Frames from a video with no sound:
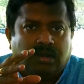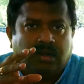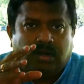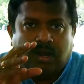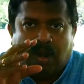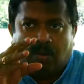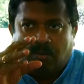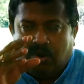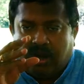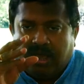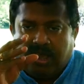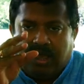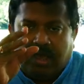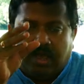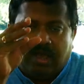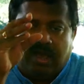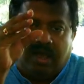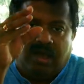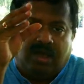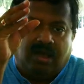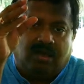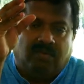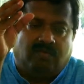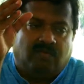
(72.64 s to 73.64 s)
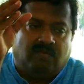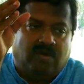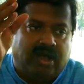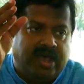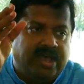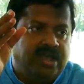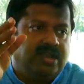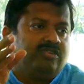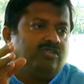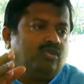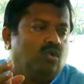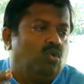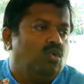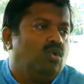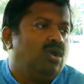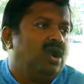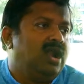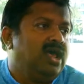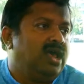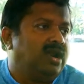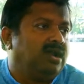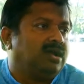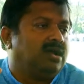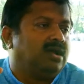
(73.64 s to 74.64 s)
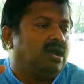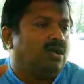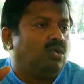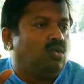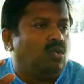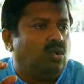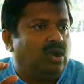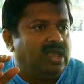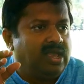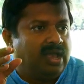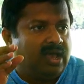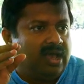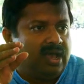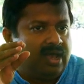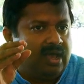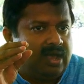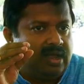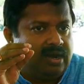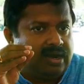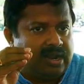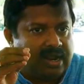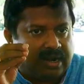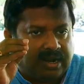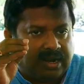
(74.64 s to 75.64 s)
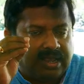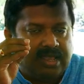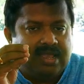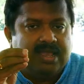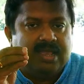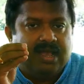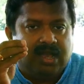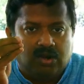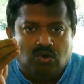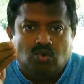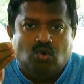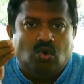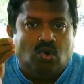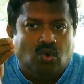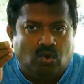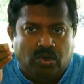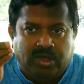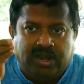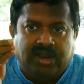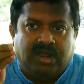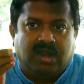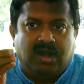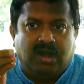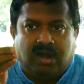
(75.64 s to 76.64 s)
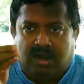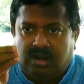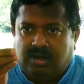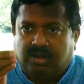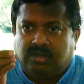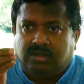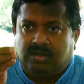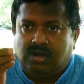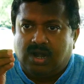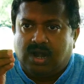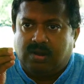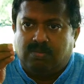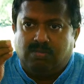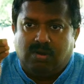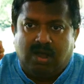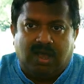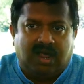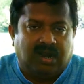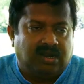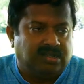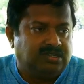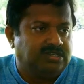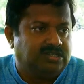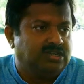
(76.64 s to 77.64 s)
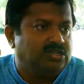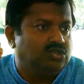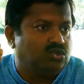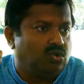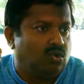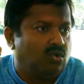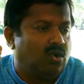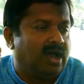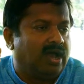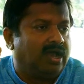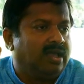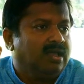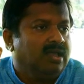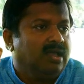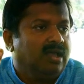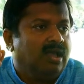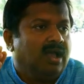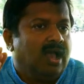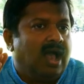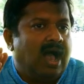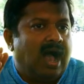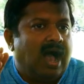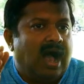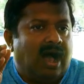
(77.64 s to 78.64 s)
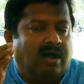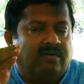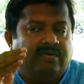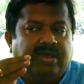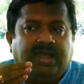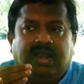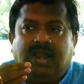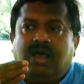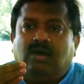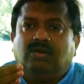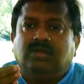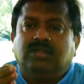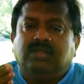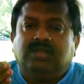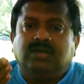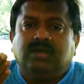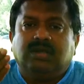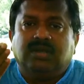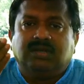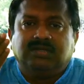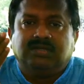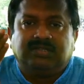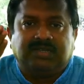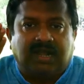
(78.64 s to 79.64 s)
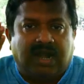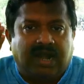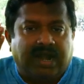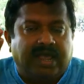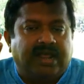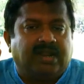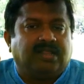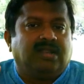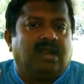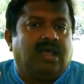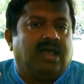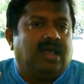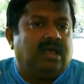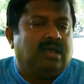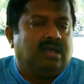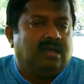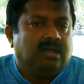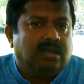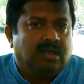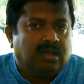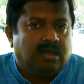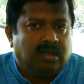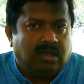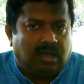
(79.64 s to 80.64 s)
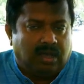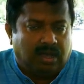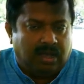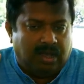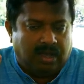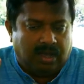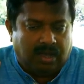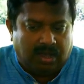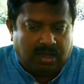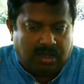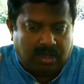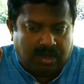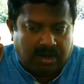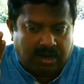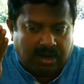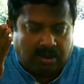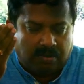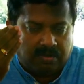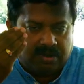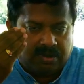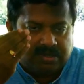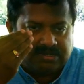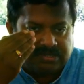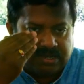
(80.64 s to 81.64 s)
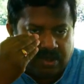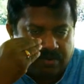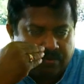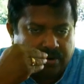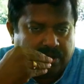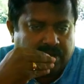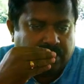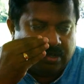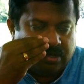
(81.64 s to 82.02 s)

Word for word: நம்முடைய வயிற்று உள்ளே இருக்கக்கூடிய நிறைய நுண்ணுயிரிகள் இருக்குது கட் பயாலஜின்னு சொல்லுவாங்க அவையெல்லாம் வந்து சில நேரத்தில் நம்ம சவ